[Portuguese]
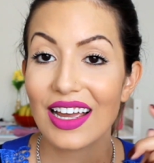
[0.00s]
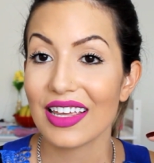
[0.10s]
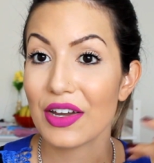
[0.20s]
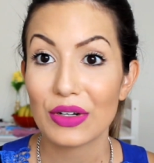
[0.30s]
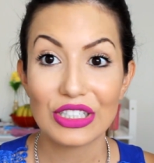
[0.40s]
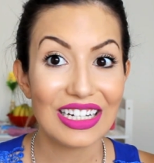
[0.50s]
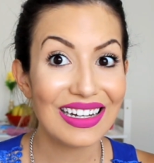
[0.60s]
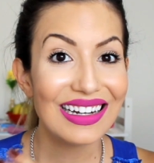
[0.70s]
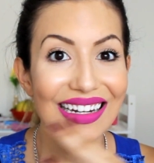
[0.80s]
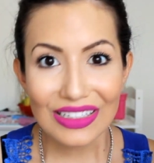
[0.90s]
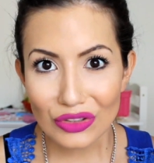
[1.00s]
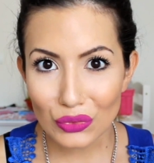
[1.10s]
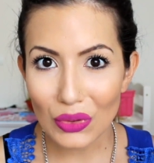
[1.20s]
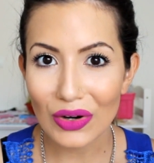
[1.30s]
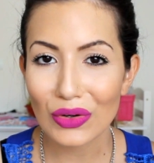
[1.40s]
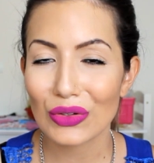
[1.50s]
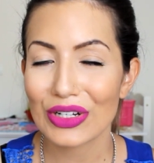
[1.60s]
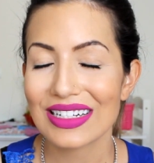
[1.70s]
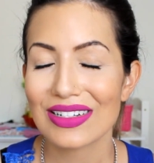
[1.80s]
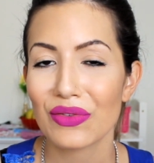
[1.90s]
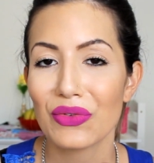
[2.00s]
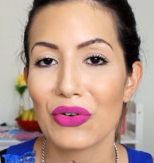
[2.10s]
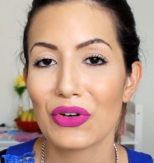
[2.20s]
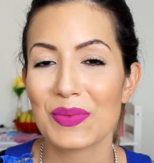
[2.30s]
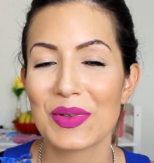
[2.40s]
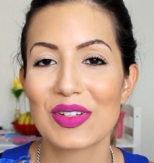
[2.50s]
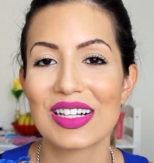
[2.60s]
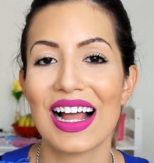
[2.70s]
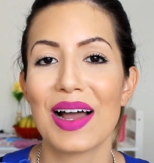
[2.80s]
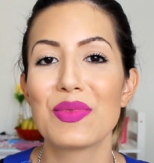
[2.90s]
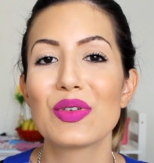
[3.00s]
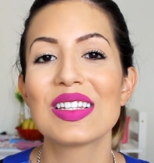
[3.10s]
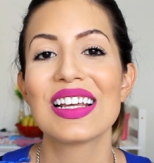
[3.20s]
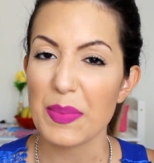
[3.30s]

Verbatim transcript: e eu achei lindo, a coloração ficou nos meus lábios.